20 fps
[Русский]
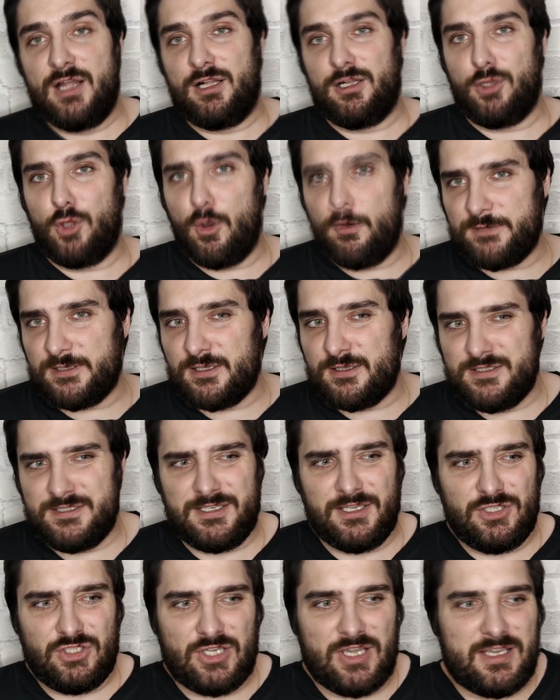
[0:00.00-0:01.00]
Ловрен
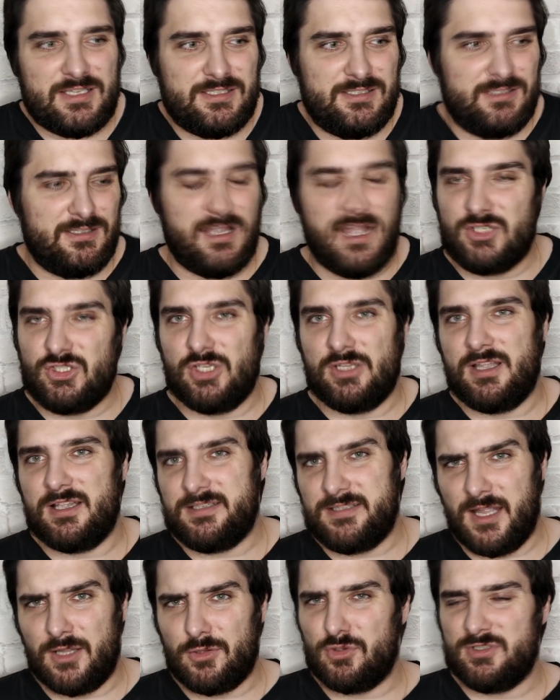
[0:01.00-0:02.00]
сейчас даже на
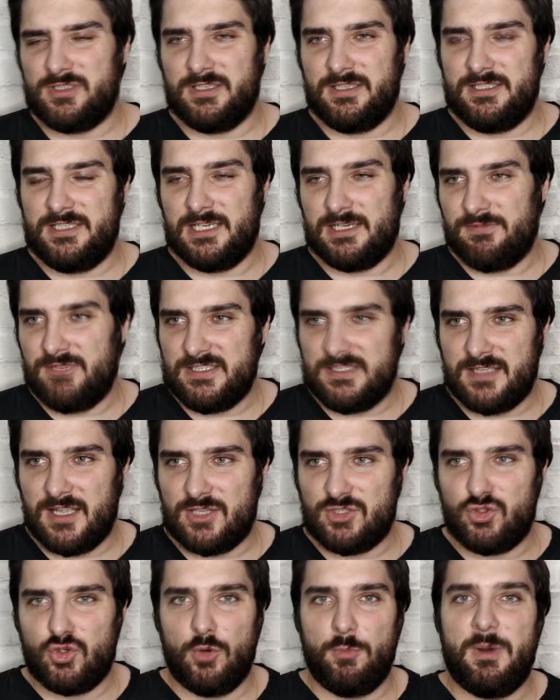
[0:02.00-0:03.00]
статус
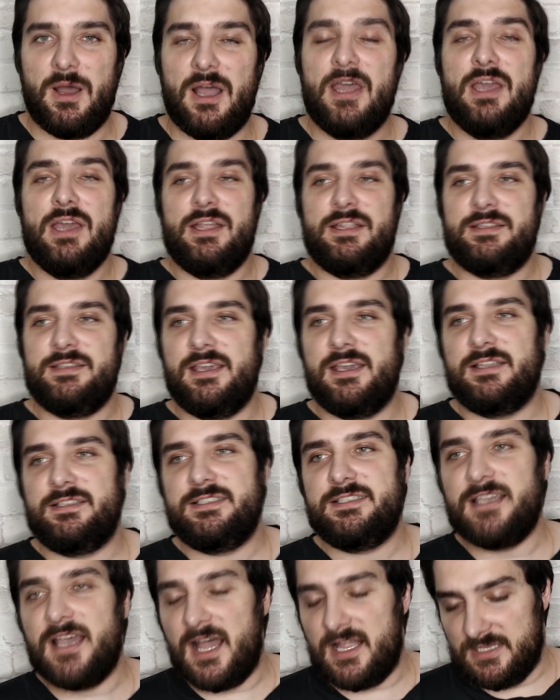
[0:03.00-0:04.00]
резервиста особо не
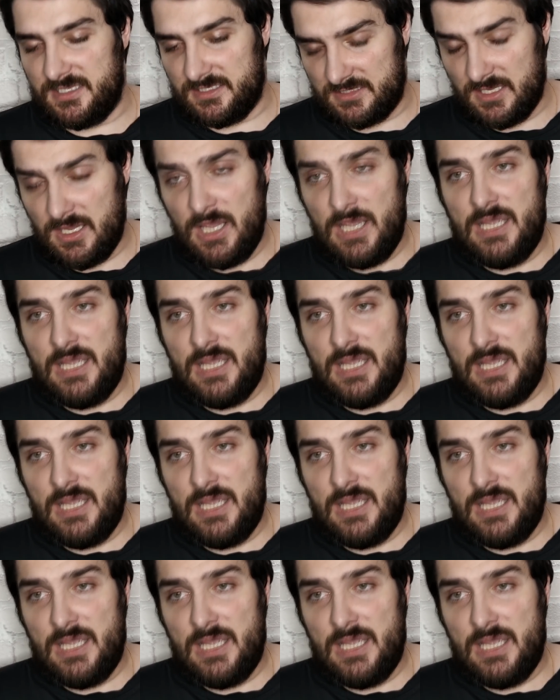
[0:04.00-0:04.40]
тянет.